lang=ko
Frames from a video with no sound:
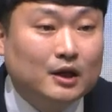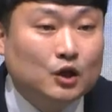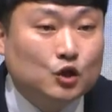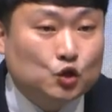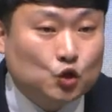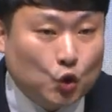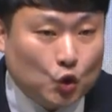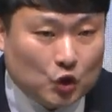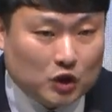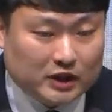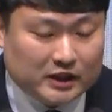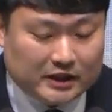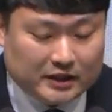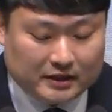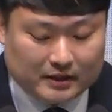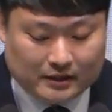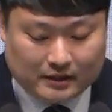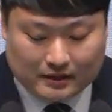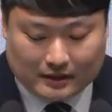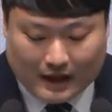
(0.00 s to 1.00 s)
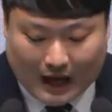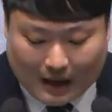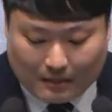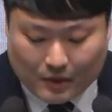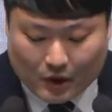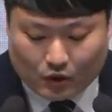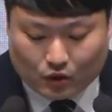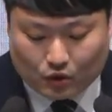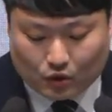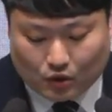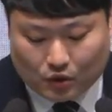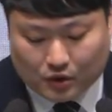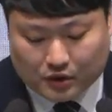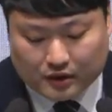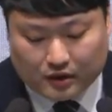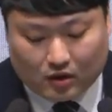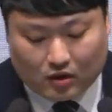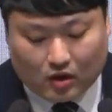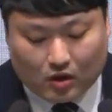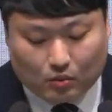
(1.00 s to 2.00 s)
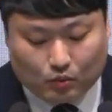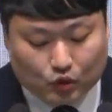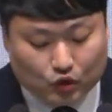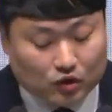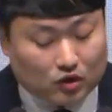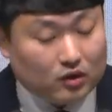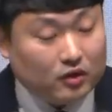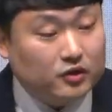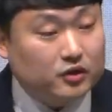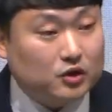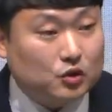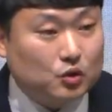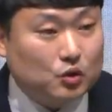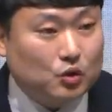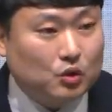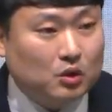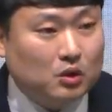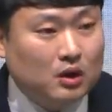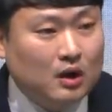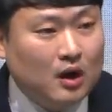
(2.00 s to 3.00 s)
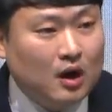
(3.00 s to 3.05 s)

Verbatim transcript: 속은 나병으로 썩어 문드러지고